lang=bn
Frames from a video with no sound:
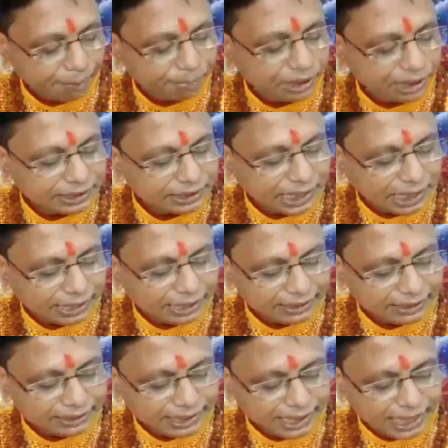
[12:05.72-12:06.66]
আপনারা
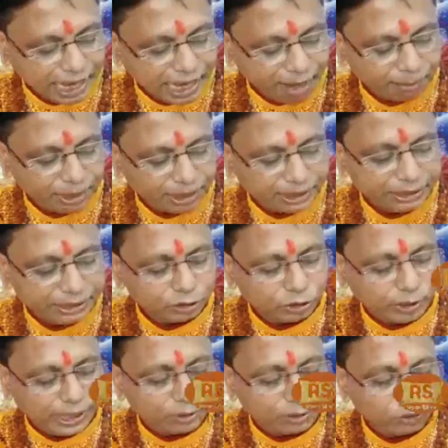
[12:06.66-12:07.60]
জানেন যে আমরা
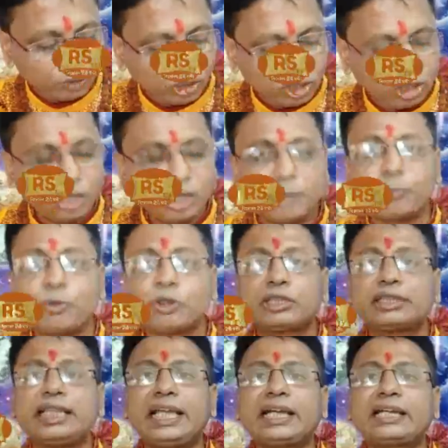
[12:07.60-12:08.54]
কিন্তু এগুলো
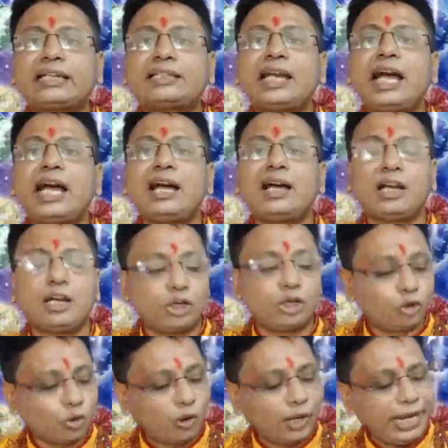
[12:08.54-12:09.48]
প্রত্যেকটা
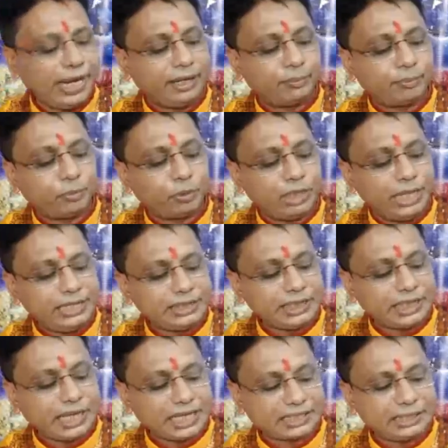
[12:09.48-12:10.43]
গ্রহের এই
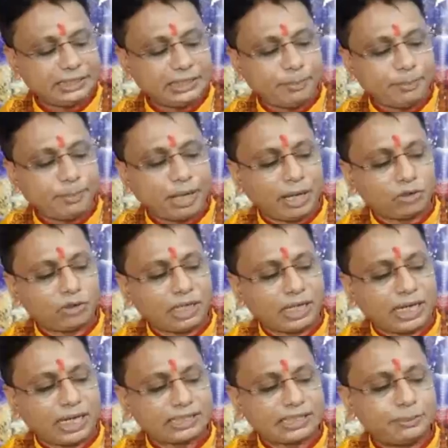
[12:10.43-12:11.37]
যে রাশিটা
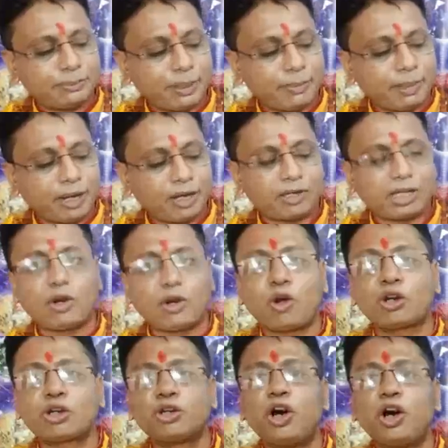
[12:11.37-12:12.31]
বারোটা রাশি বা বারোটা
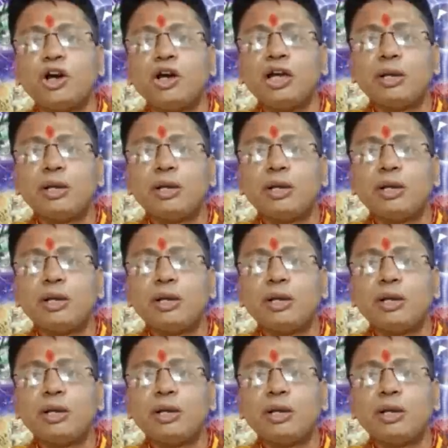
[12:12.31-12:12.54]
লগ্ন